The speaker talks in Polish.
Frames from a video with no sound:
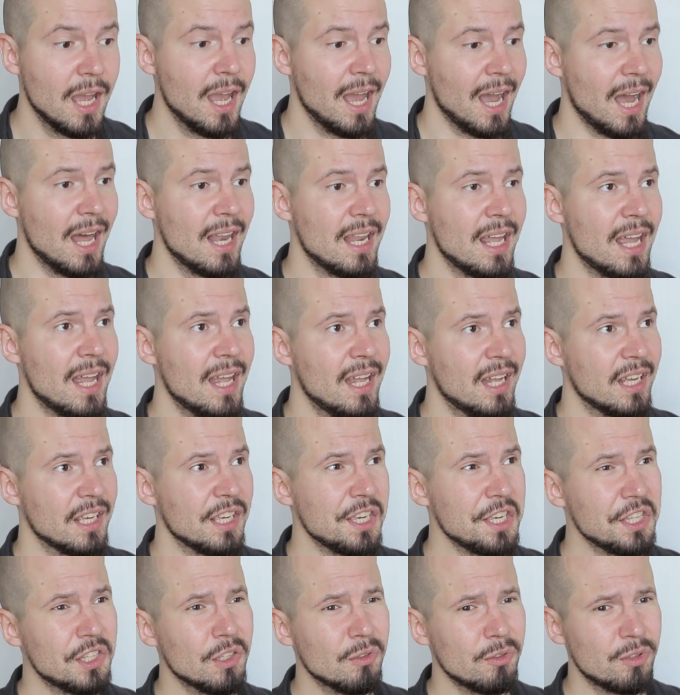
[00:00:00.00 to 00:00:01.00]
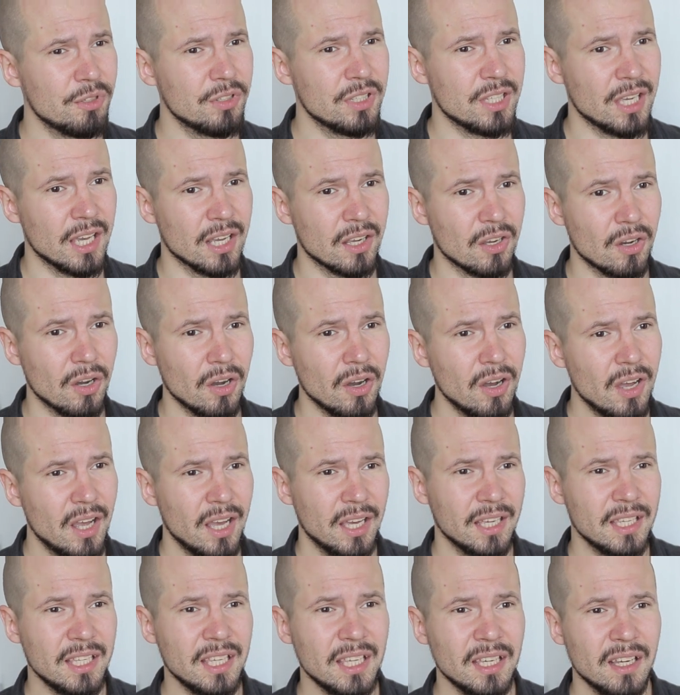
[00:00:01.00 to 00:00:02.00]
Ale idą do niego
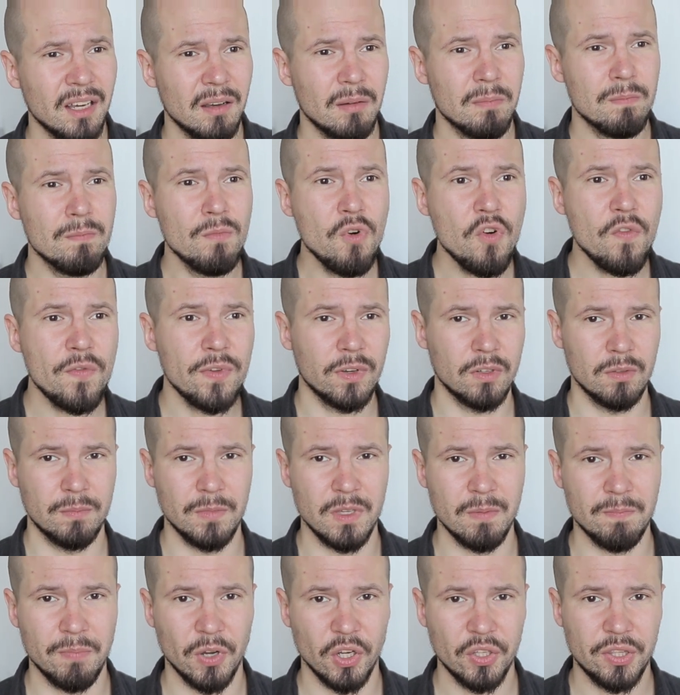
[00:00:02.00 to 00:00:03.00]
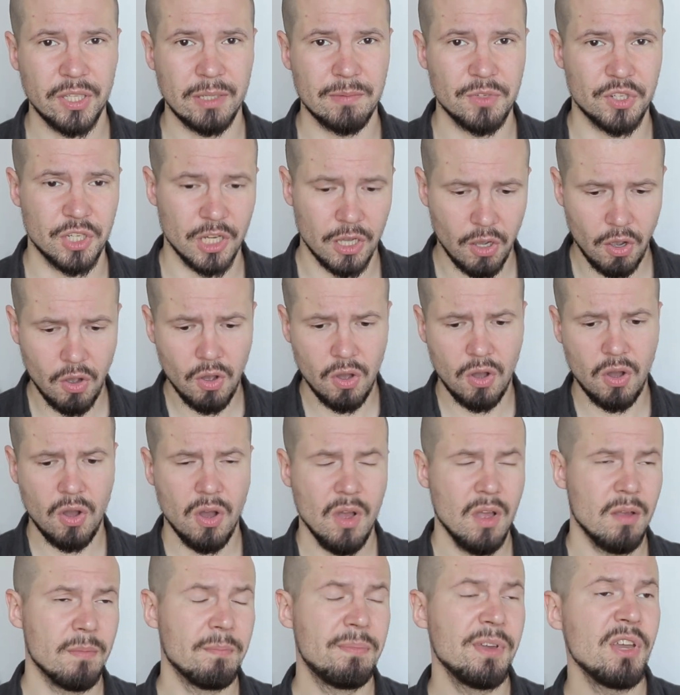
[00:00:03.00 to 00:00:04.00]
i mówią mi potem, że o,
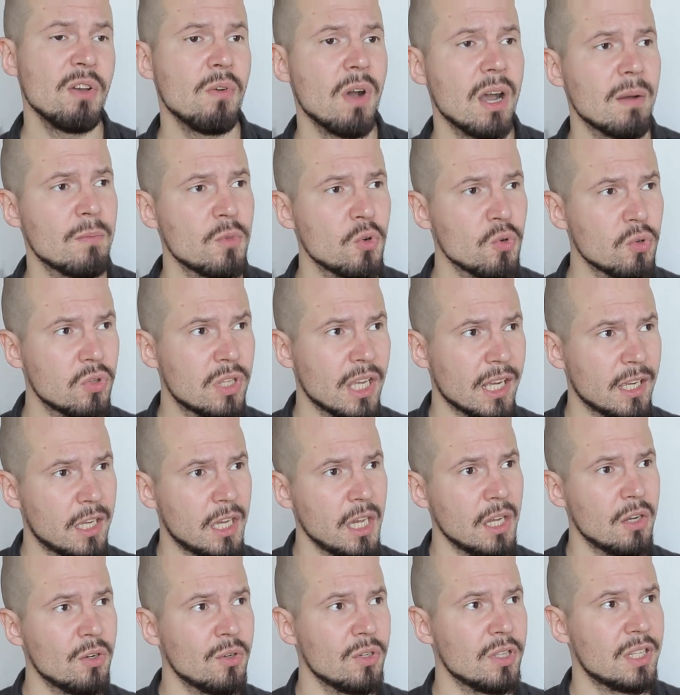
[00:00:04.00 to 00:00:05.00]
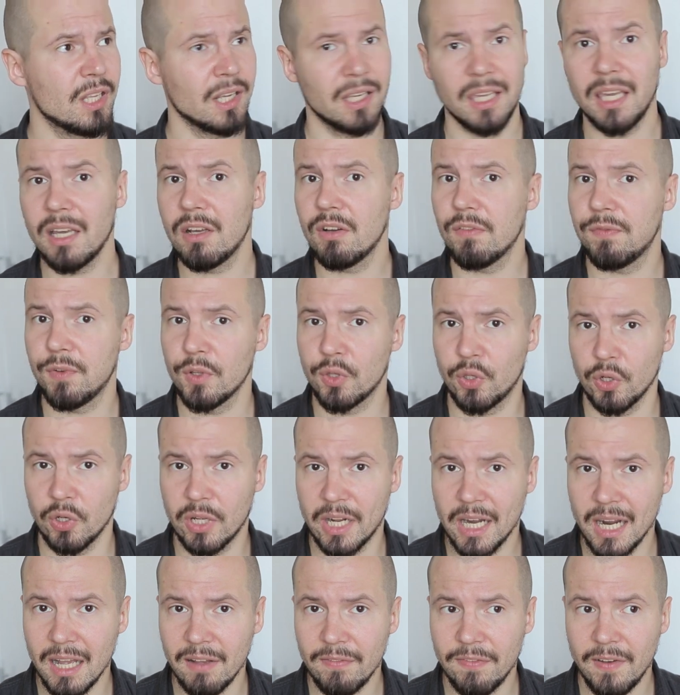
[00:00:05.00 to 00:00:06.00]
byłam u takiego i takiego
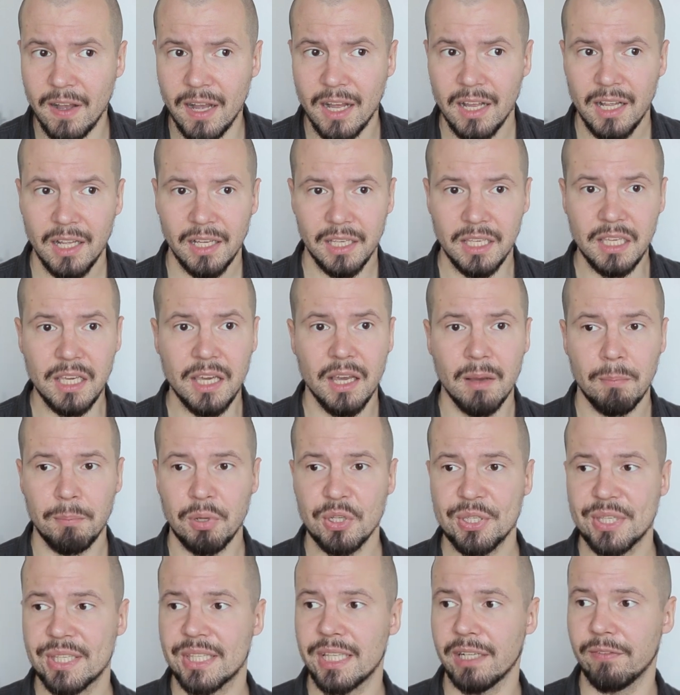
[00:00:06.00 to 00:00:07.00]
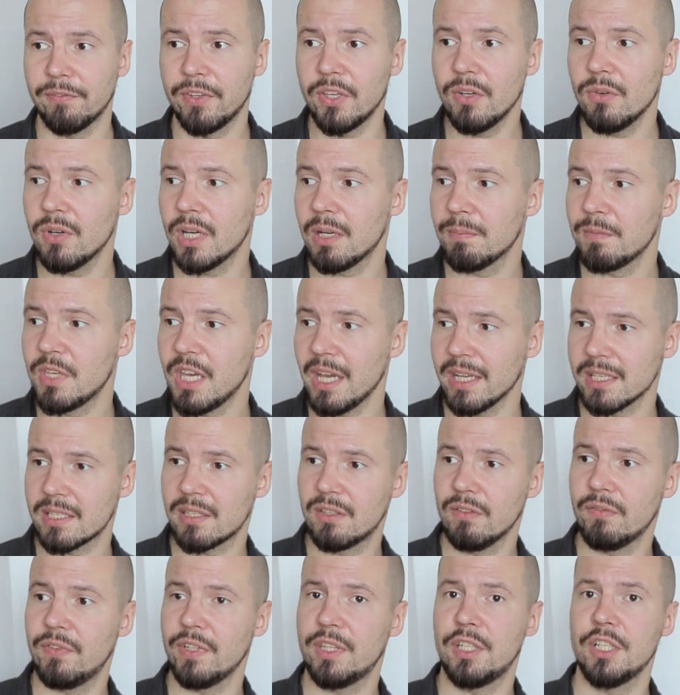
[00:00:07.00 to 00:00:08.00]
fotografa i postawiłam,
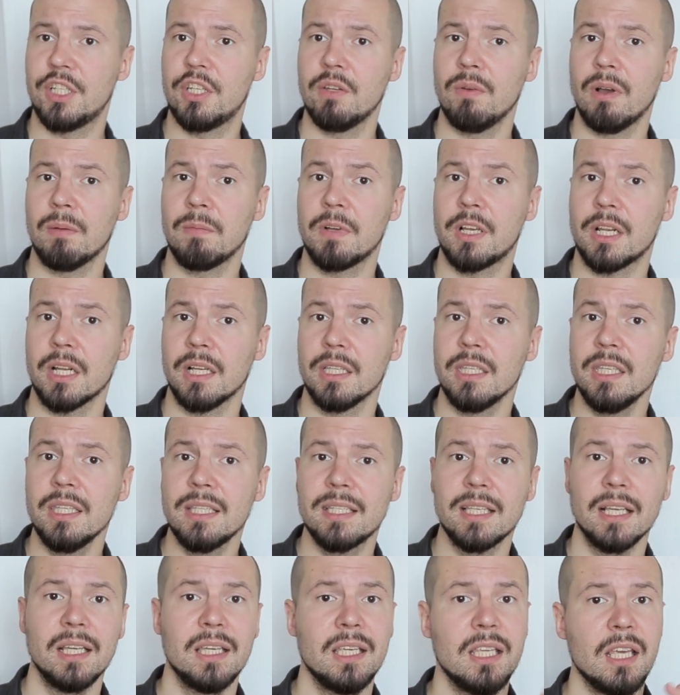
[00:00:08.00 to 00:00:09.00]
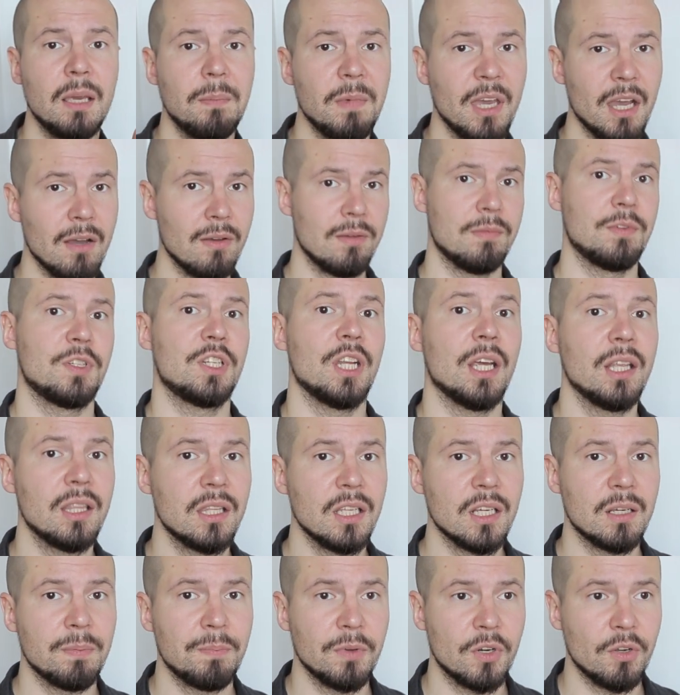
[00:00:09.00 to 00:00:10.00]
jasno wytyczyłam granice i nie miałam
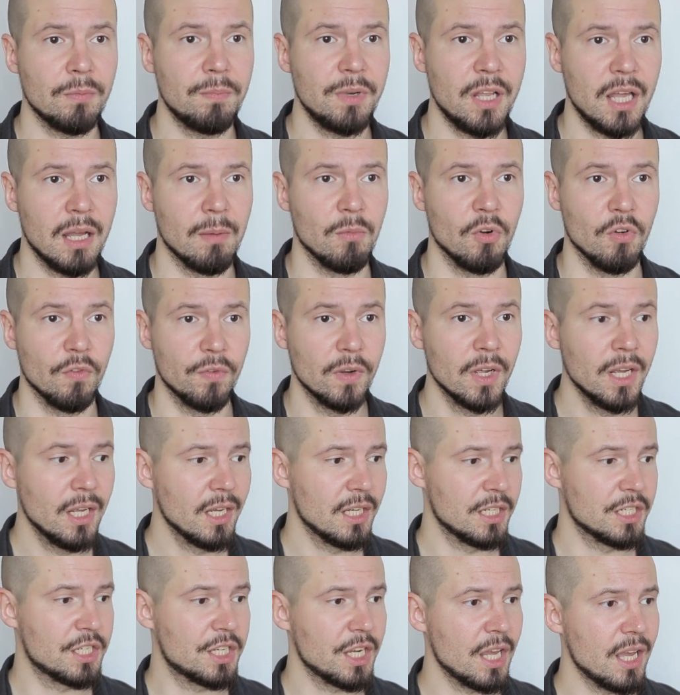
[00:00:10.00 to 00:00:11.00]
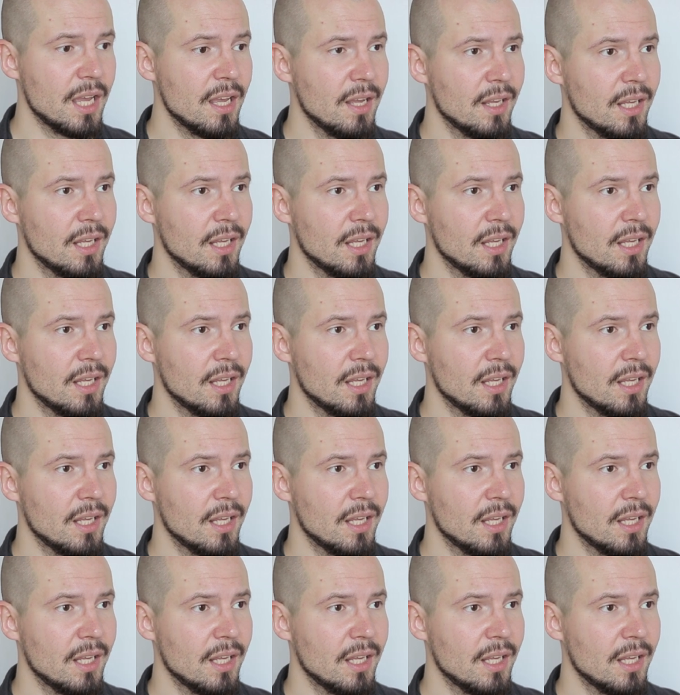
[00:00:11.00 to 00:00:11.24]
żadnych problemów, że